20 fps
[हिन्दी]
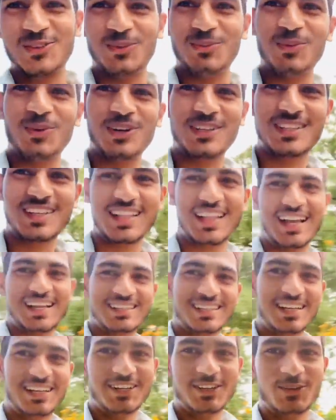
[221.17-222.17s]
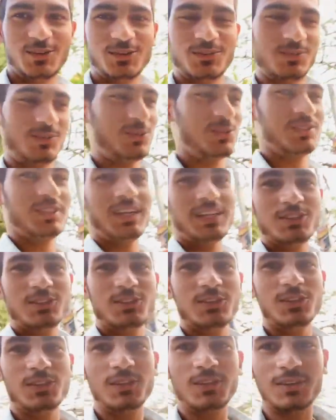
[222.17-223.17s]
बहुत ज़्यादा एक्साइटेड हूँ उसका जो
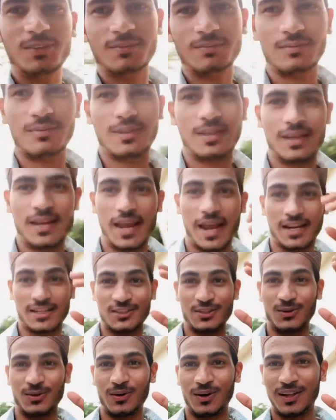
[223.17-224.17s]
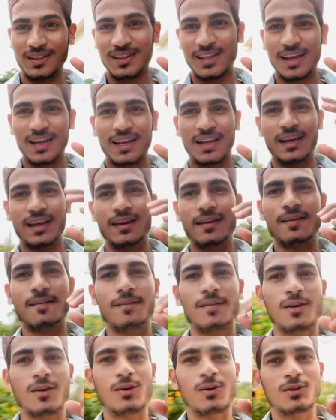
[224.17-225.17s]
रिएक्शन होगा देख के
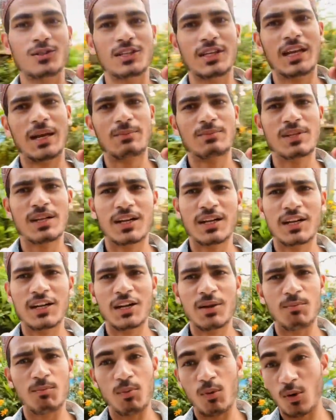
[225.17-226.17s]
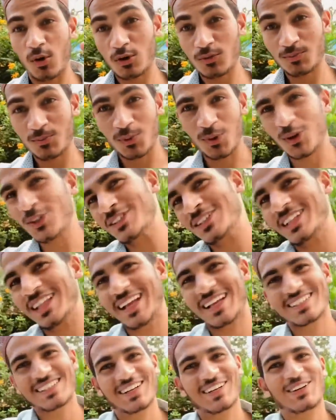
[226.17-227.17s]
उसे कैप्चर करने के लिए बहुत बहुत ज़्यादा
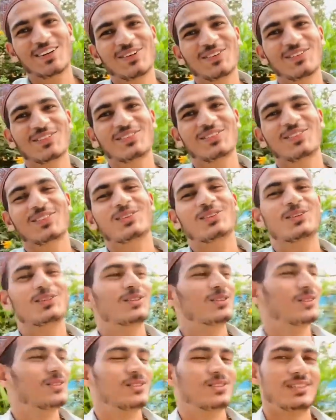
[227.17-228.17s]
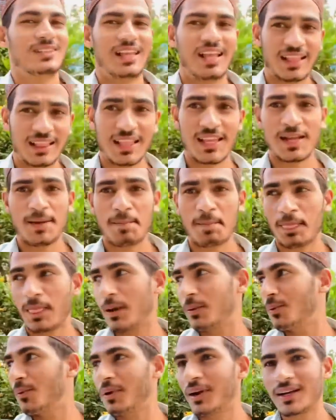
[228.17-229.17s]
एक्साइटेड हूँ तो देखते हैं अभी
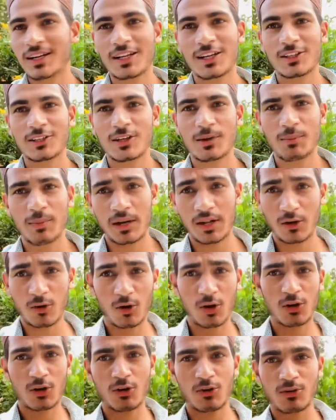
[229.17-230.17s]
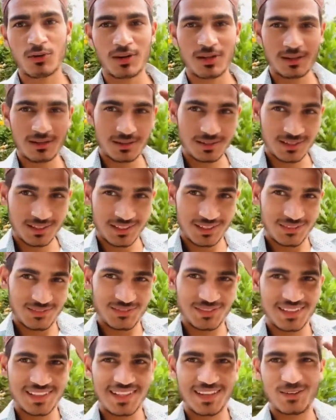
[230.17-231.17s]
वेट करता हूँ पहले कॉल करूँगा फिर
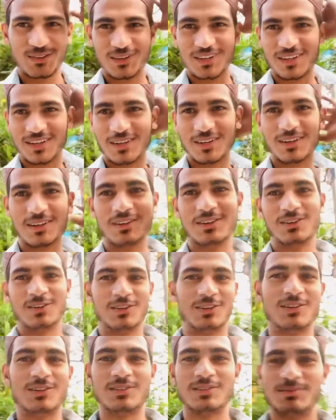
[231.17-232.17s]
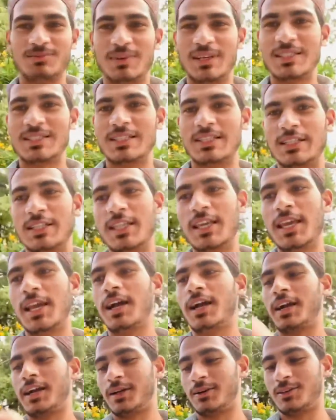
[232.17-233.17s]
देखूँगा और मैं जल्दी आ
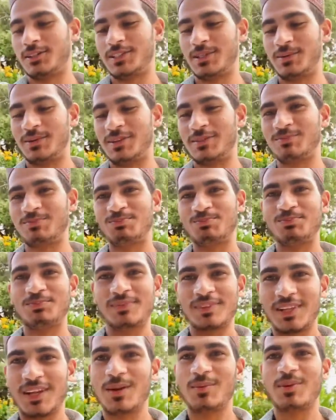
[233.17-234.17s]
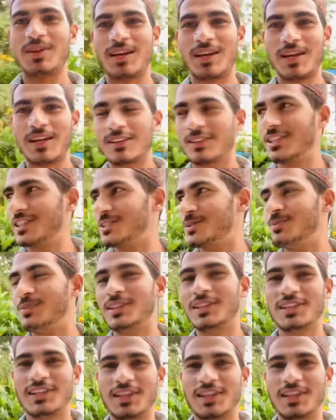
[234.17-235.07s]
गया वैसे अभी हैं दस मिनट